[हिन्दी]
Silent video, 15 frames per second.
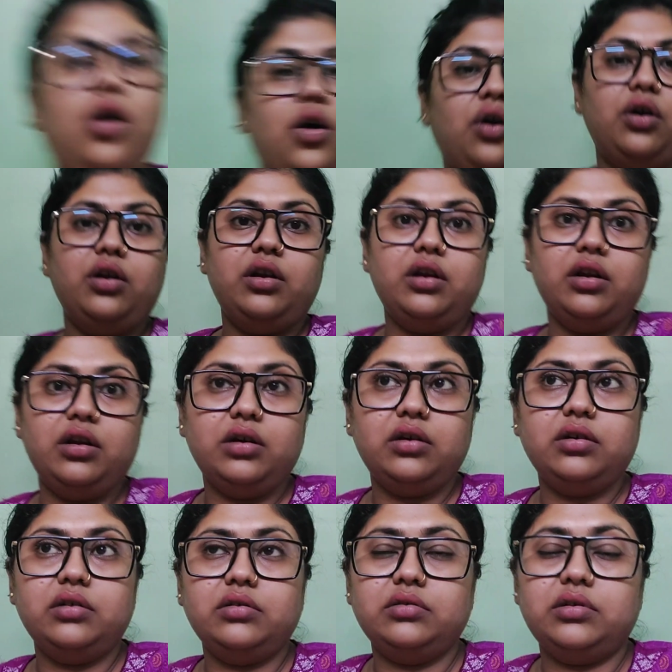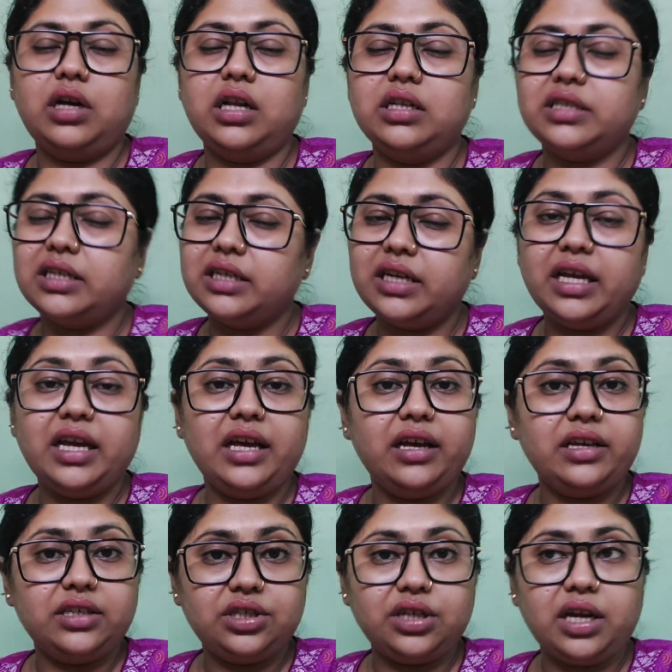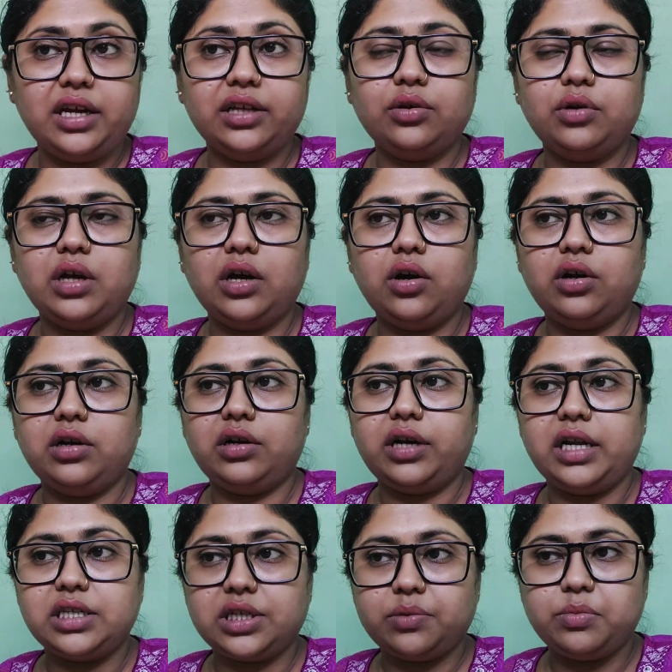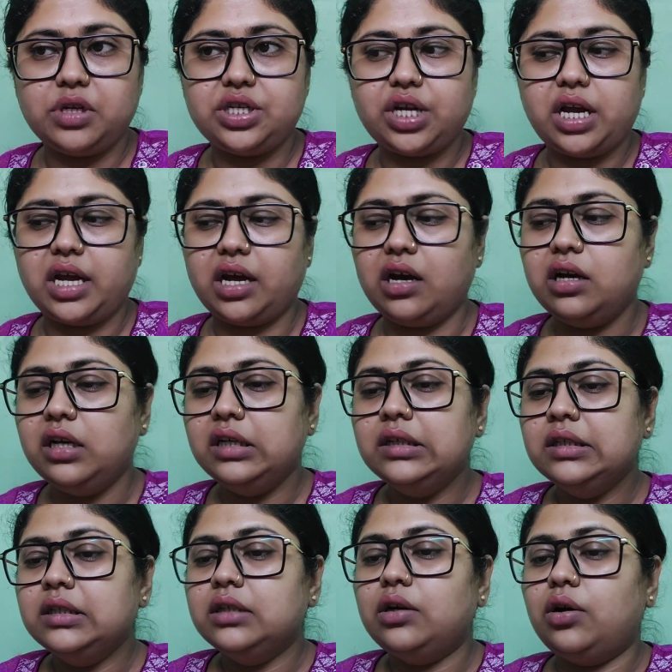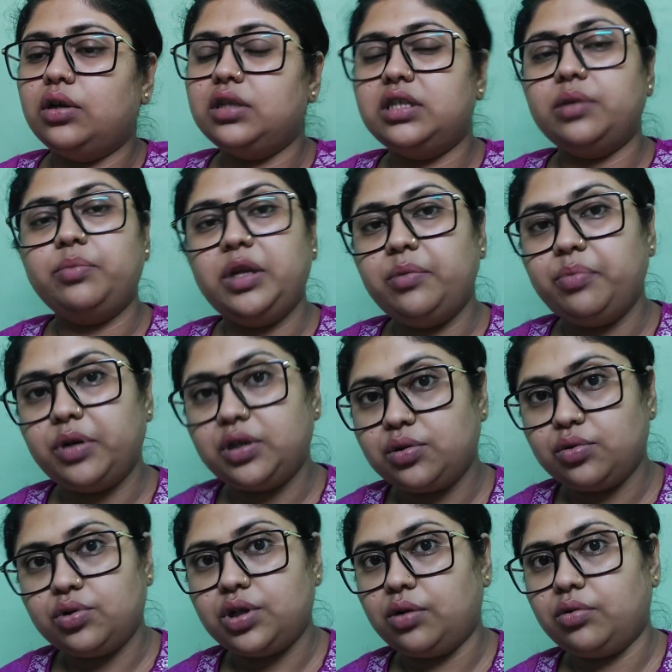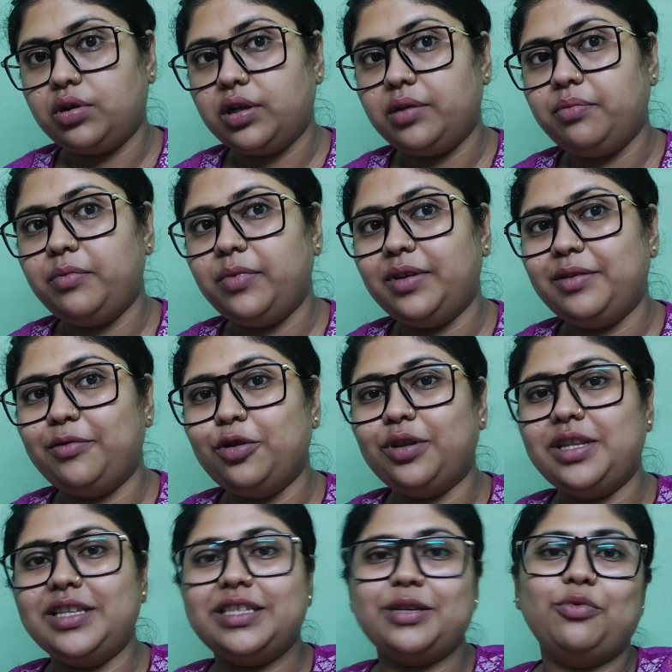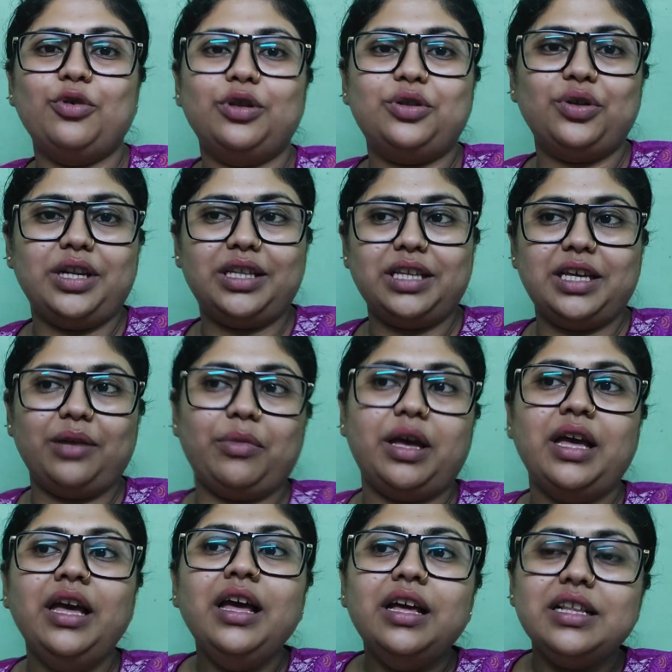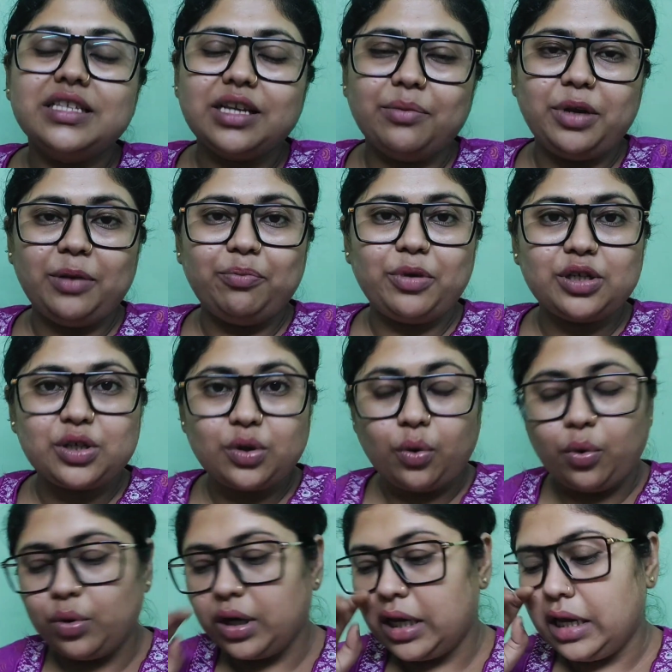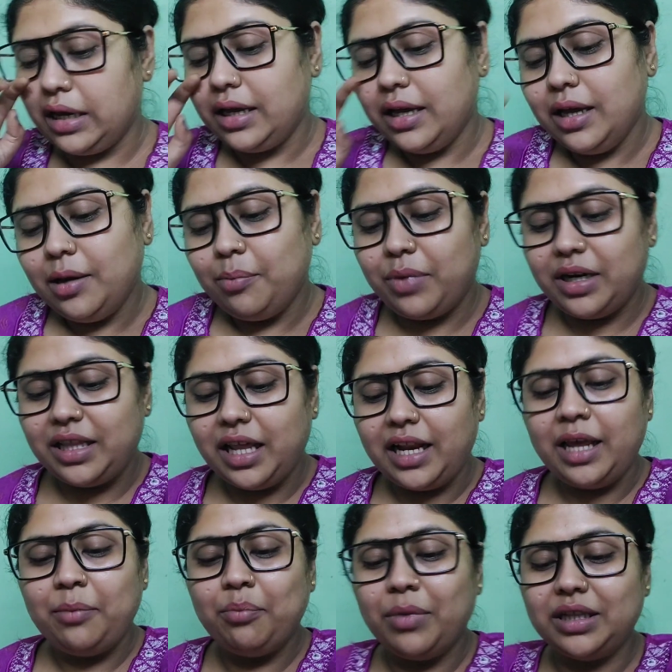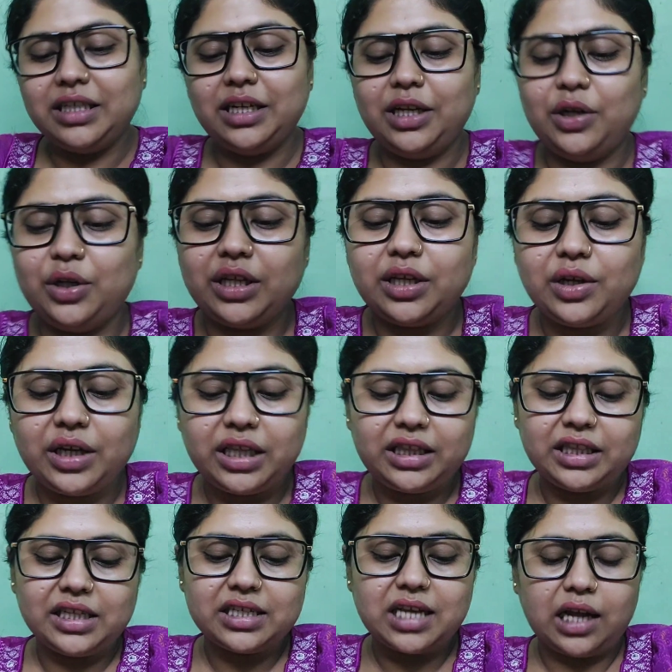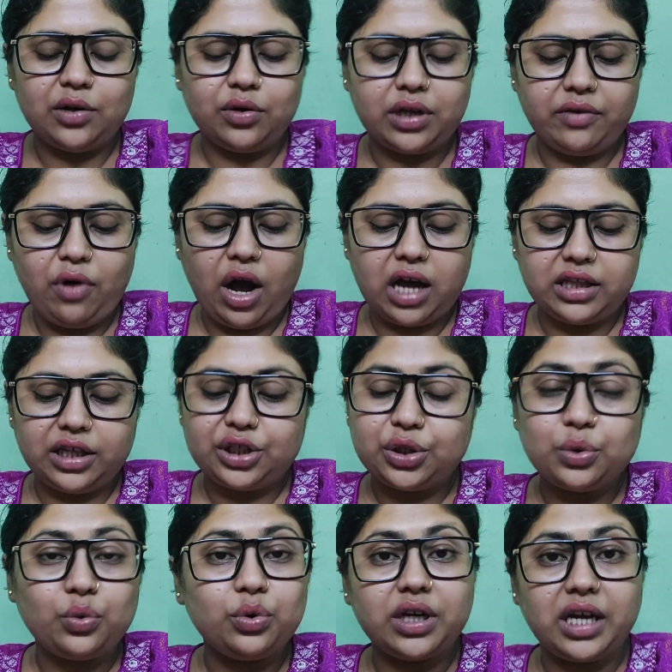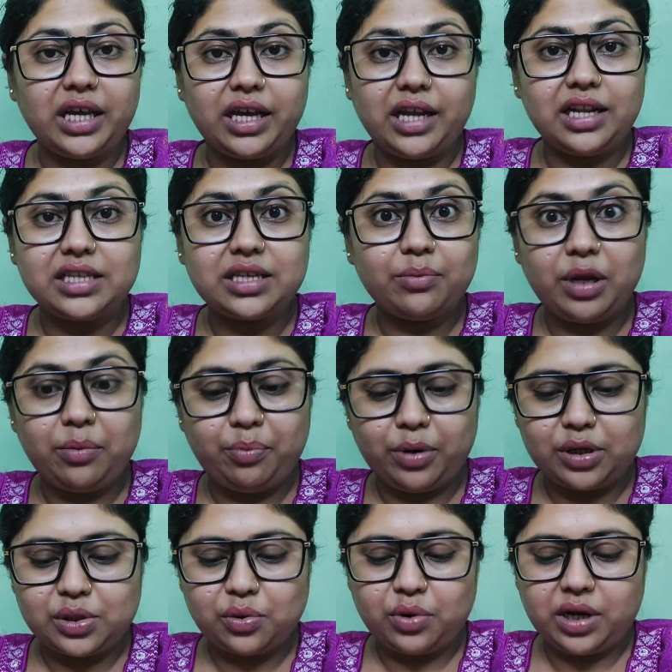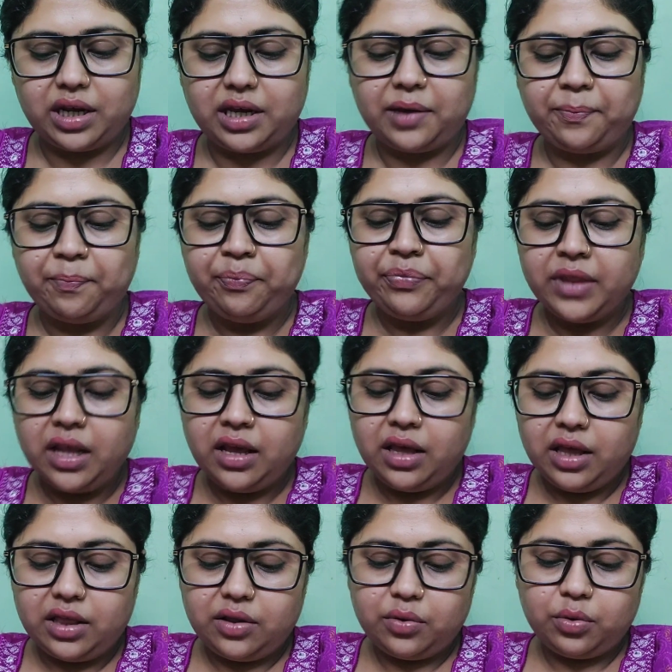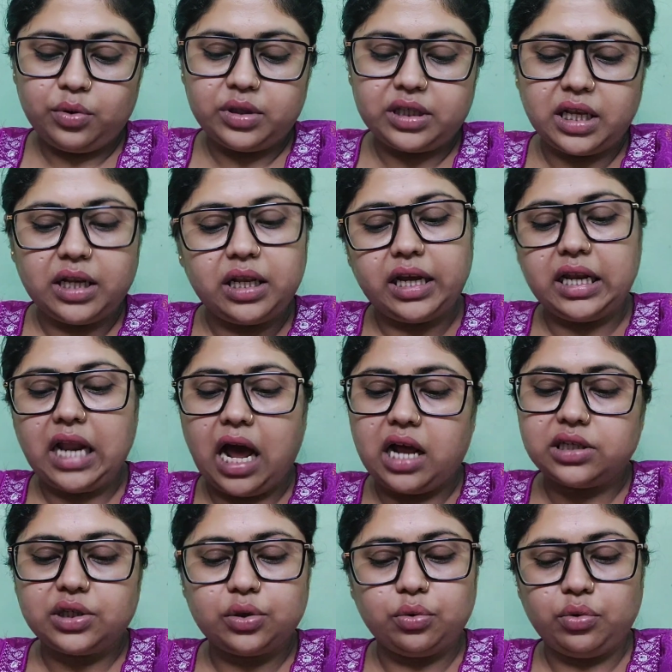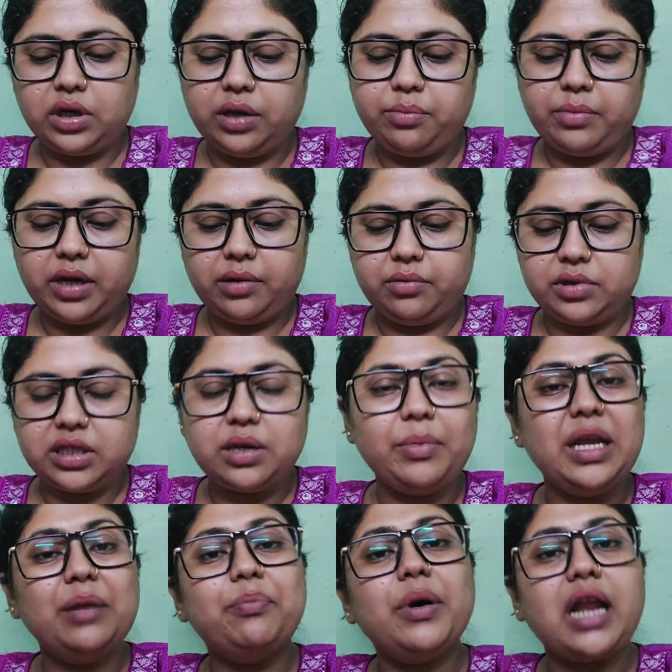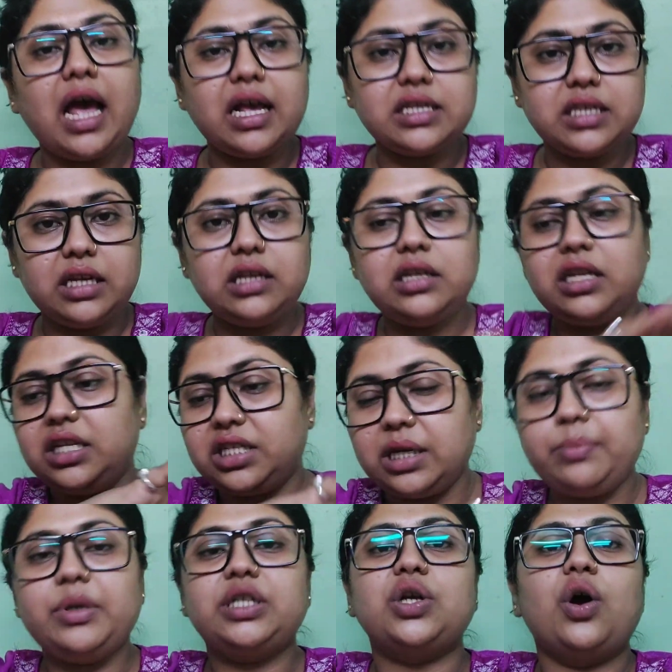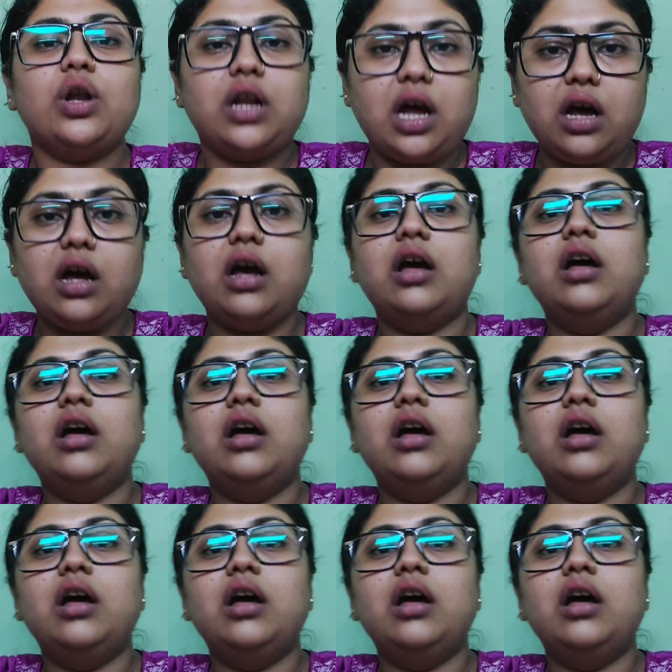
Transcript: और कल संडे है अच्छा है थोड़ा और रेस्ट मिल जाएगा और जमीन पर सो जाऊंगी मैं दो दिन से बोलते रहती कि मैं जमीन पर सोऊंगी बट देन हिम्मत ही नहीं होती क्योंकि इतने सालों की वो आदत छूट गई है ना जमीन पर सोने की तो इसलिए लेकिन आज सोऊंगी मैं जमीन पर आज नीचे बिछौना